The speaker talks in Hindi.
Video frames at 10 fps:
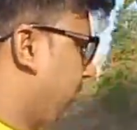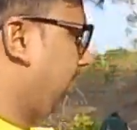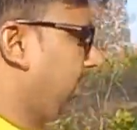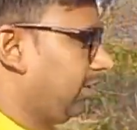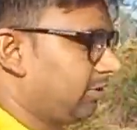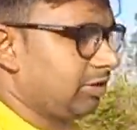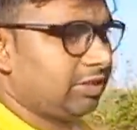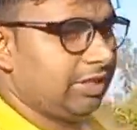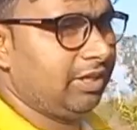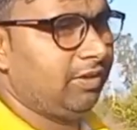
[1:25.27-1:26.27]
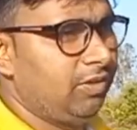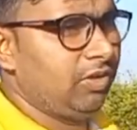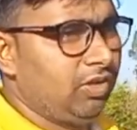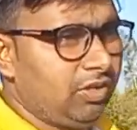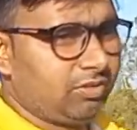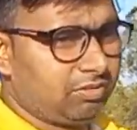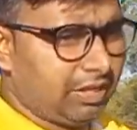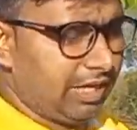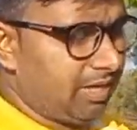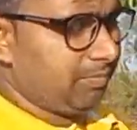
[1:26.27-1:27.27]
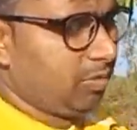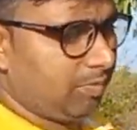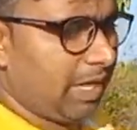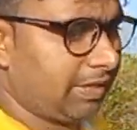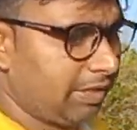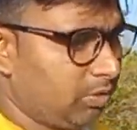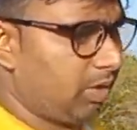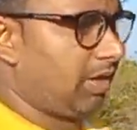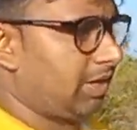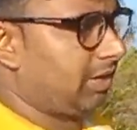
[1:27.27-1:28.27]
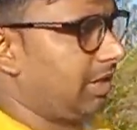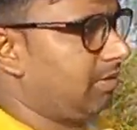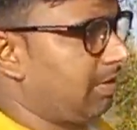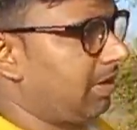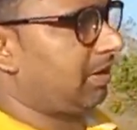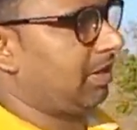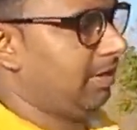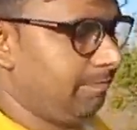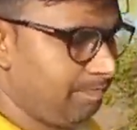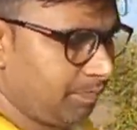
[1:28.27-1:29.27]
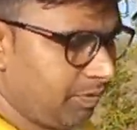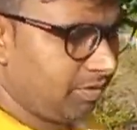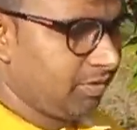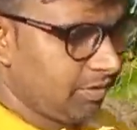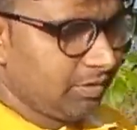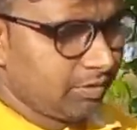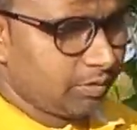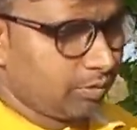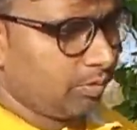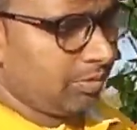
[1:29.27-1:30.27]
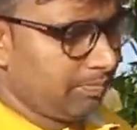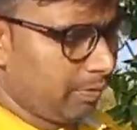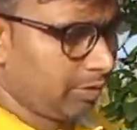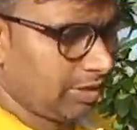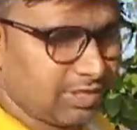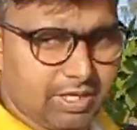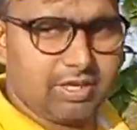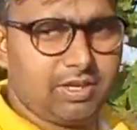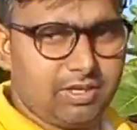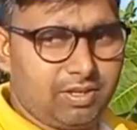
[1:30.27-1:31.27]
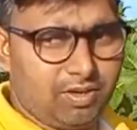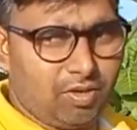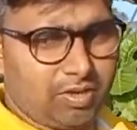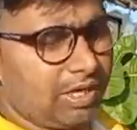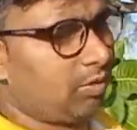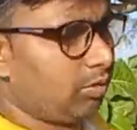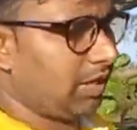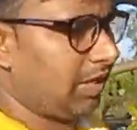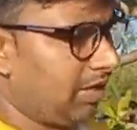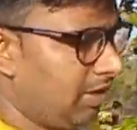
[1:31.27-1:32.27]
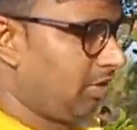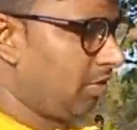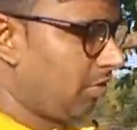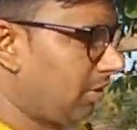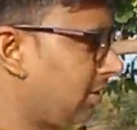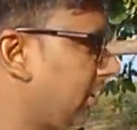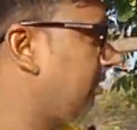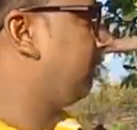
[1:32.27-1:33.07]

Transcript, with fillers: फल जिसे तेल हम लोग बनाते हैं डोरहा के तेल बनाते हैं तो ये बहुत अच्छा ऑर्गेनिक होता है और जंगल